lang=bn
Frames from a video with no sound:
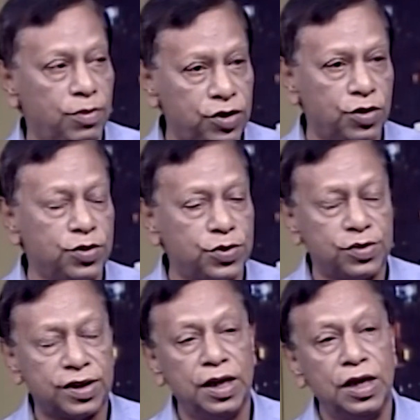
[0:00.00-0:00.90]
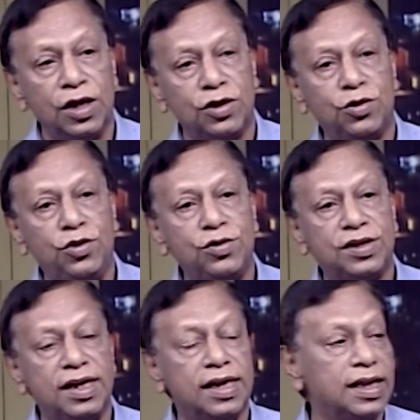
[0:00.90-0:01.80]
ভিতরে চলছে যদিও
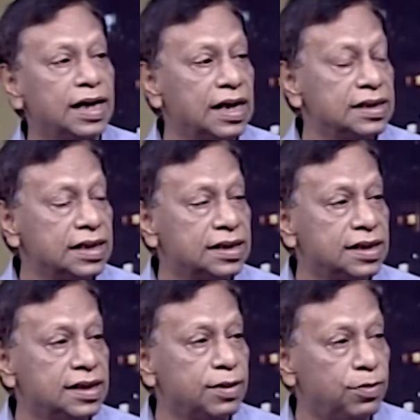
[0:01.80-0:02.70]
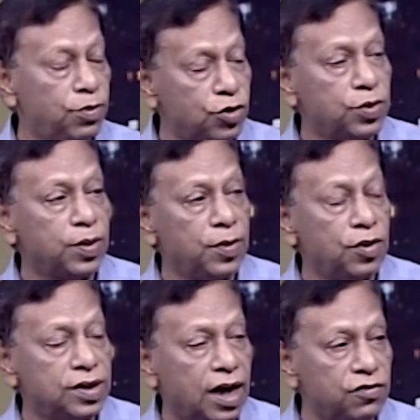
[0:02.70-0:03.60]
সিলেটে দেখা যাচ্ছে যে বর্তমানে
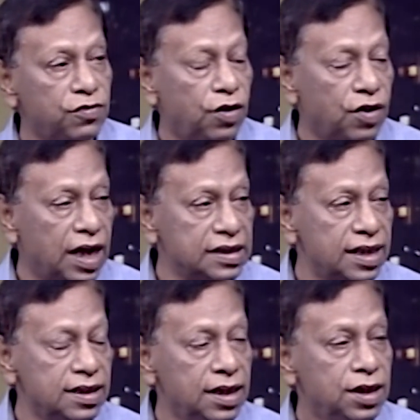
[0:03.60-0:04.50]
মেয়র যে আশফুল হক আছেন